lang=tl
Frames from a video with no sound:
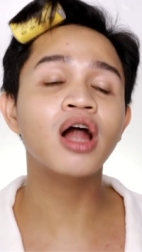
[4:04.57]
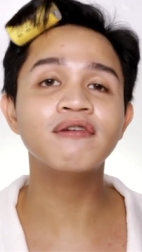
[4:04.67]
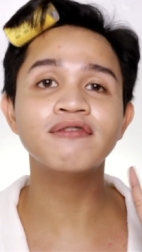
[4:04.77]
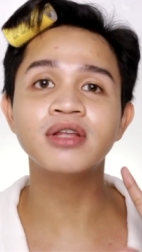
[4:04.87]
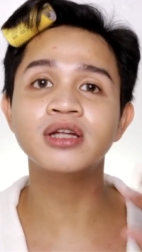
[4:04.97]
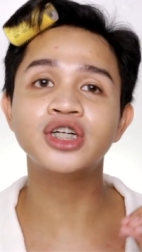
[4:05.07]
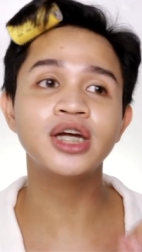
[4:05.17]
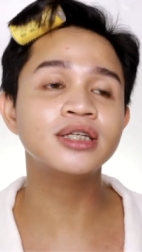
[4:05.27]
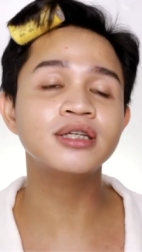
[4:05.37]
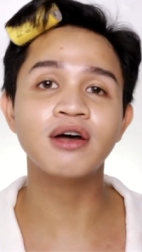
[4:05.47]
all of the
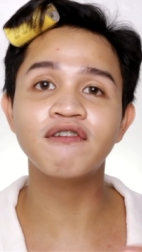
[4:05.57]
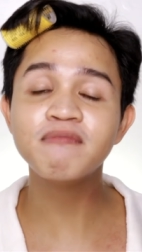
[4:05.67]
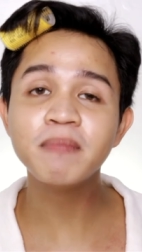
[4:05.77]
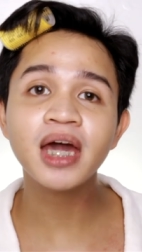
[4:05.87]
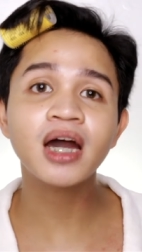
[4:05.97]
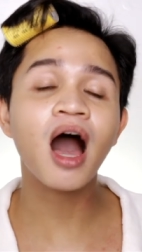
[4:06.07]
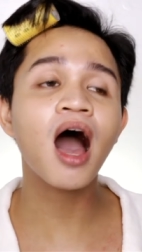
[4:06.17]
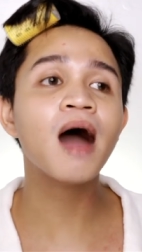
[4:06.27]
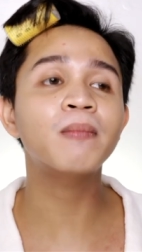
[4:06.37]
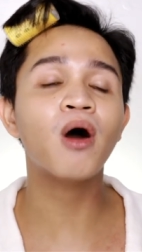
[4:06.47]
traces of
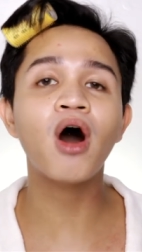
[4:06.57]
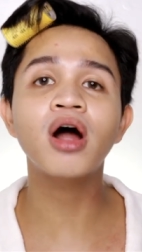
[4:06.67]
makeup,